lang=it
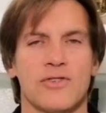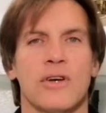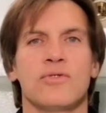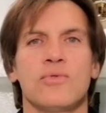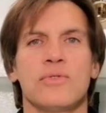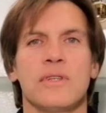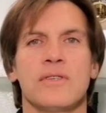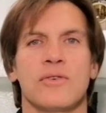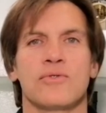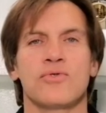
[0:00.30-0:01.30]
Ciao a tutti,
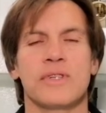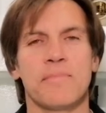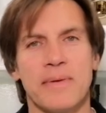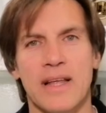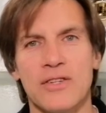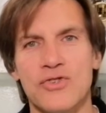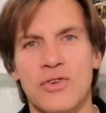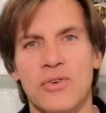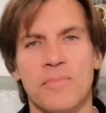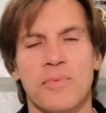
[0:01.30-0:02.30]
sono Giuseppe
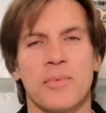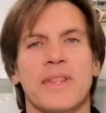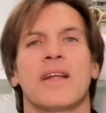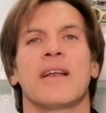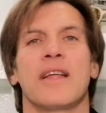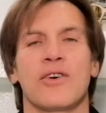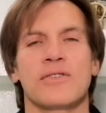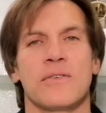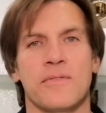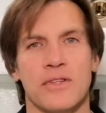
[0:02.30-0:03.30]
D'Angelo, proprietario del
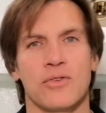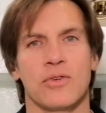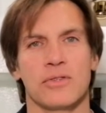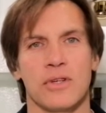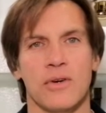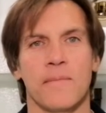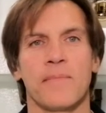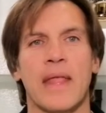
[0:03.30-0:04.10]
negozio Effetto Ottico.